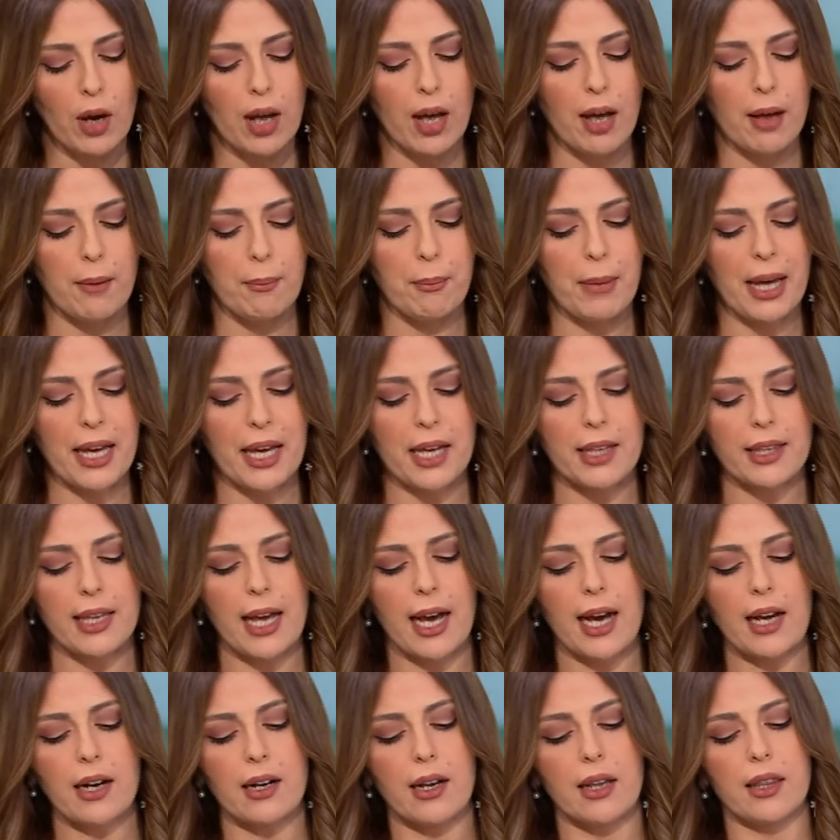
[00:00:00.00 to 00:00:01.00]
وما
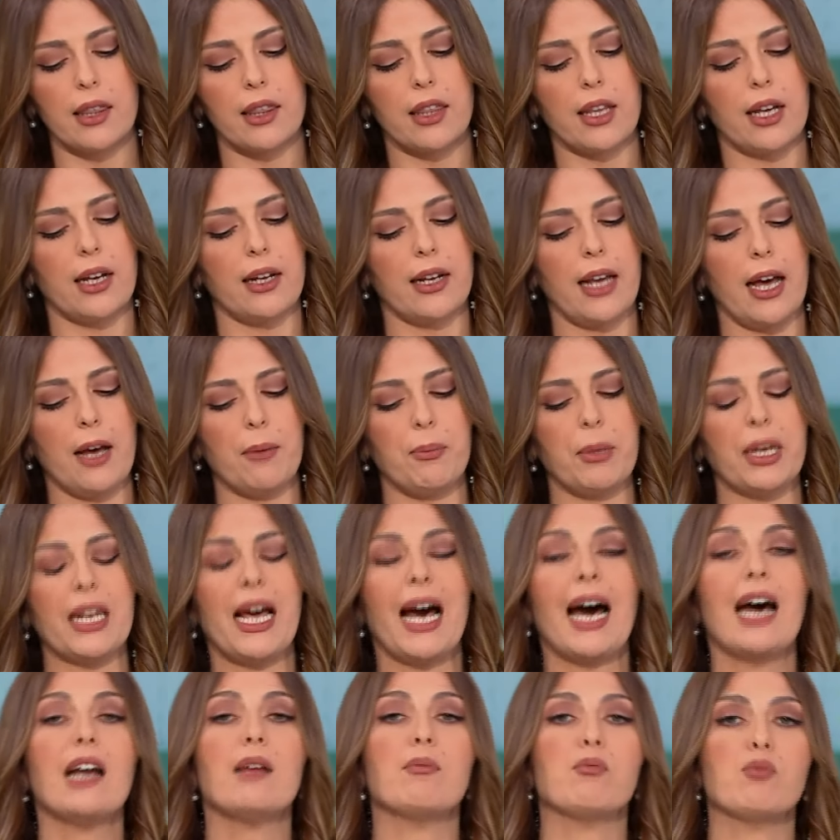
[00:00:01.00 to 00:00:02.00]
يتعرض له من
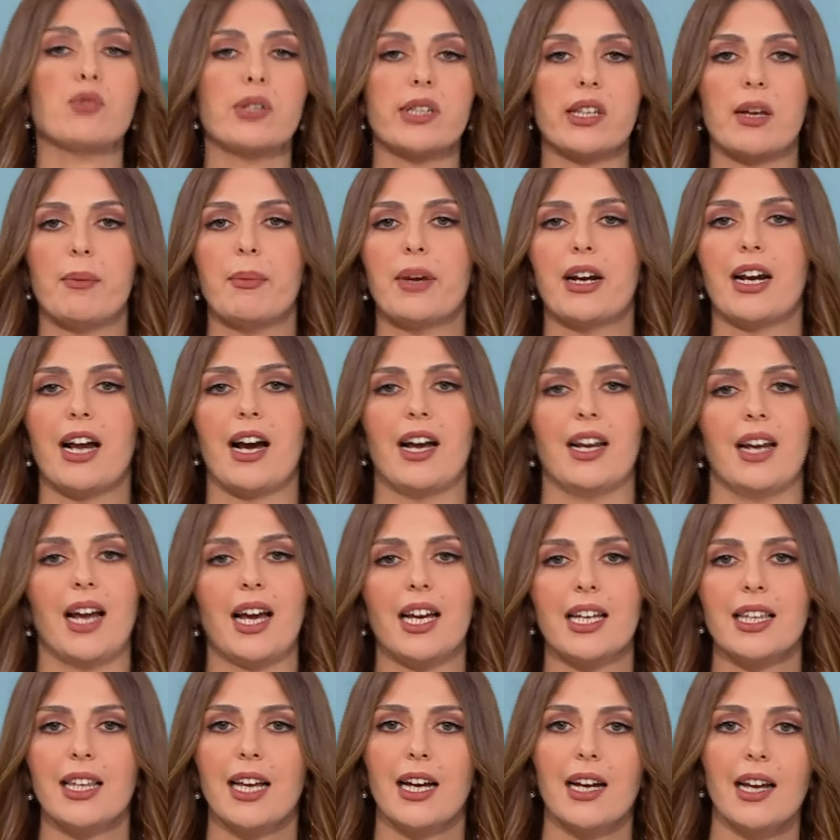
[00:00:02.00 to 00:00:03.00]
حرب مستمرة على
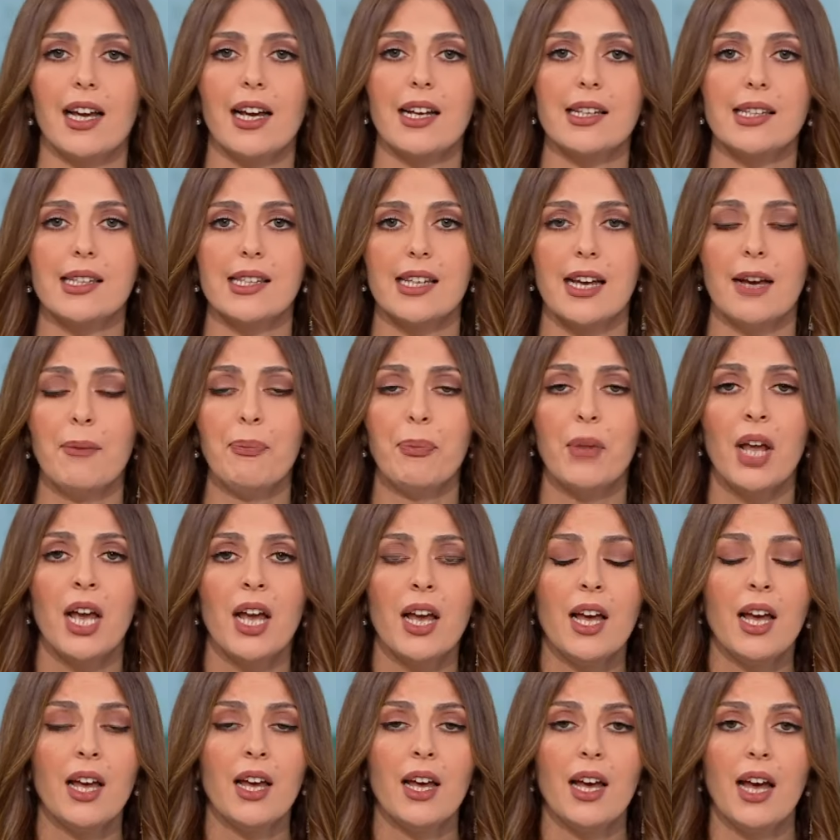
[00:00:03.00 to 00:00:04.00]
قطاع غزة
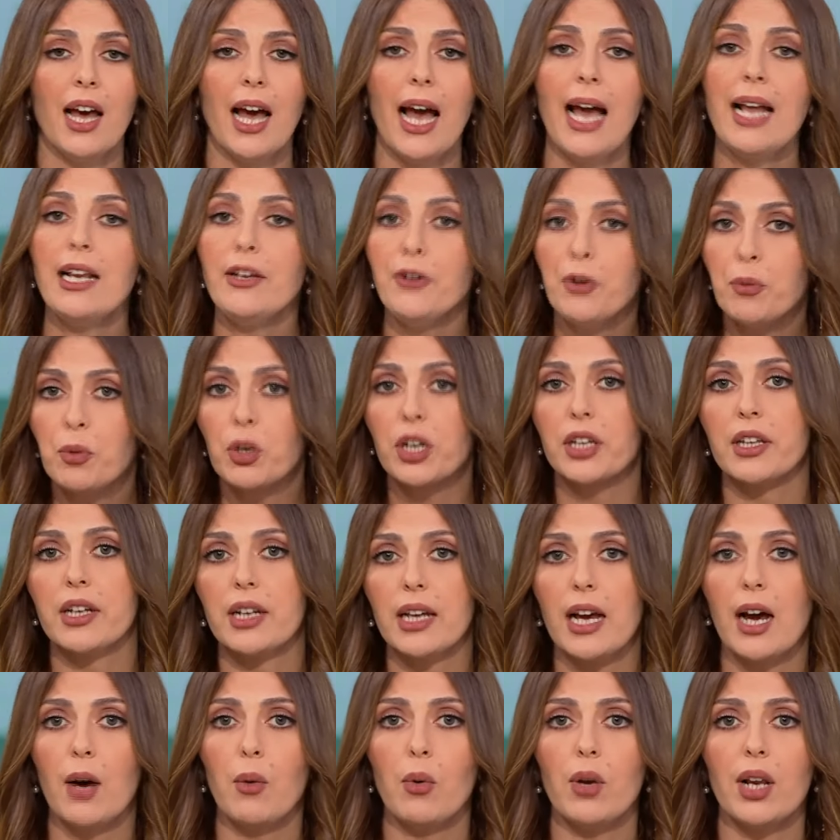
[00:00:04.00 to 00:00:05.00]
هل يمكن
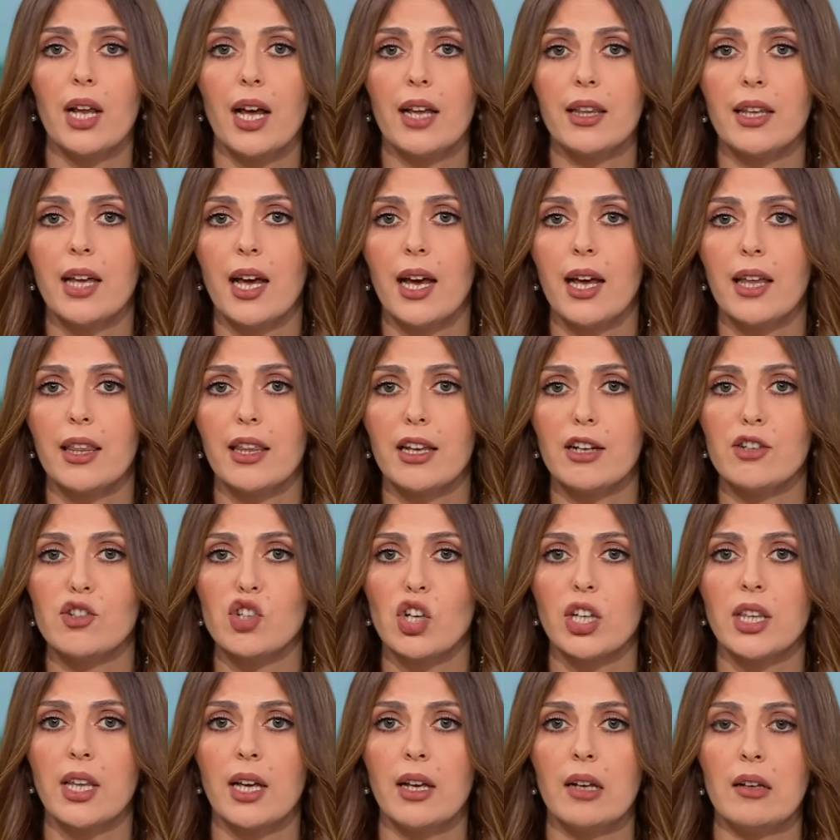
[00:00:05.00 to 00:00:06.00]
القول أن هذا
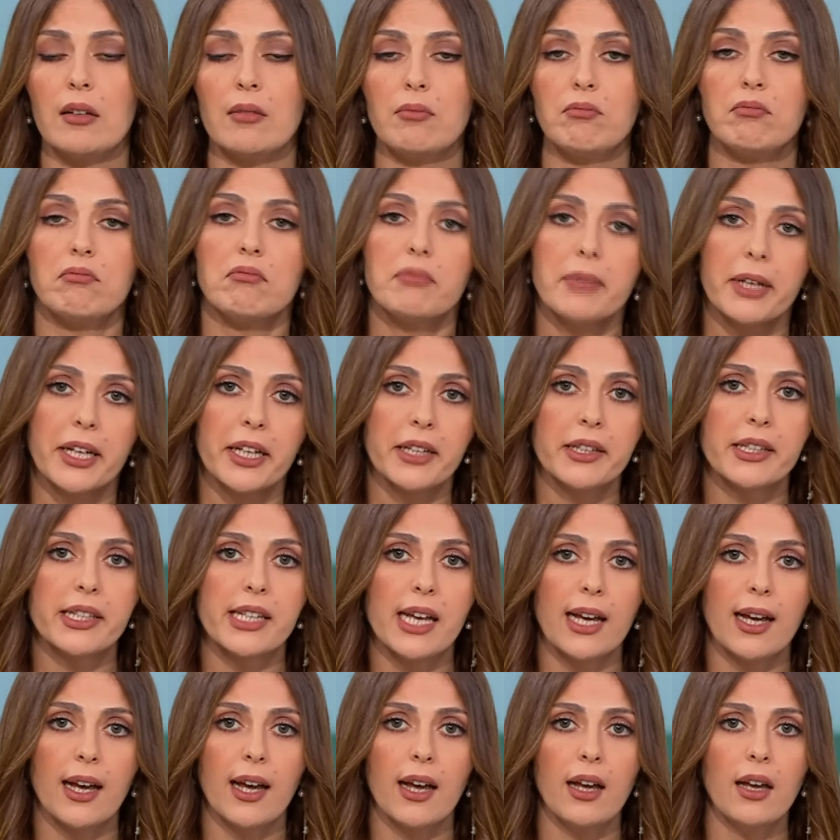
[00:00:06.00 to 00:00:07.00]
الجدل
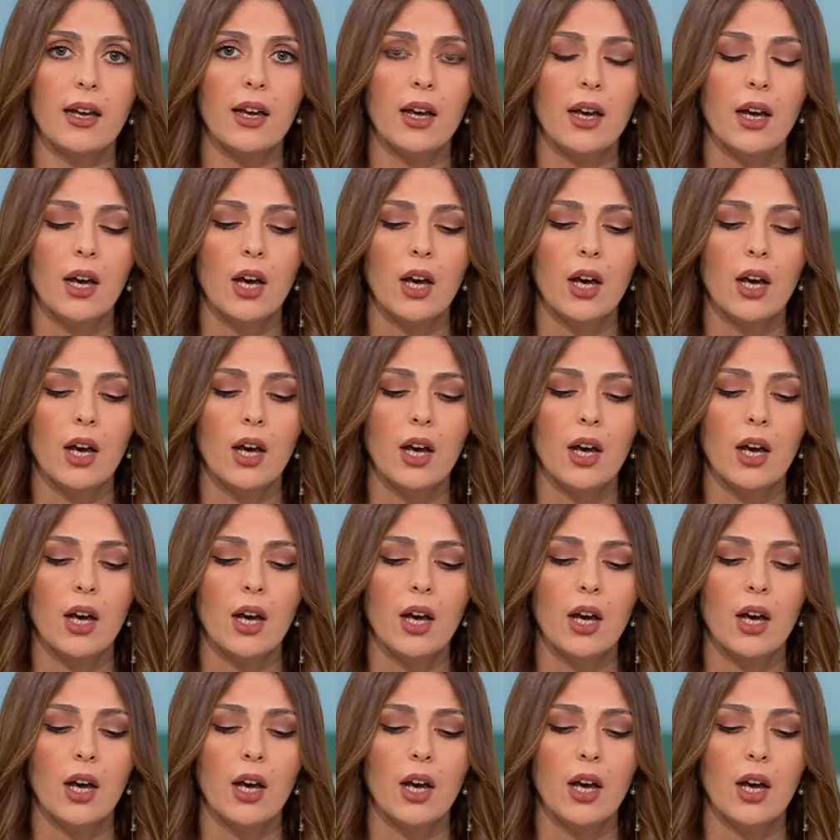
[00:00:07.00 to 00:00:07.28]
انتهى؟